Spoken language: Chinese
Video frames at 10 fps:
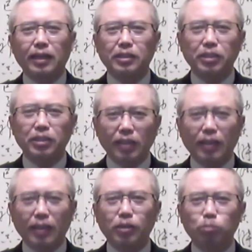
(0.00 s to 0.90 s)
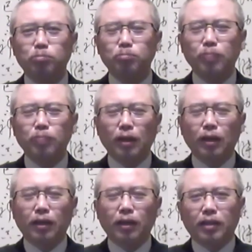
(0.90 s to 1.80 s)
一带一路”。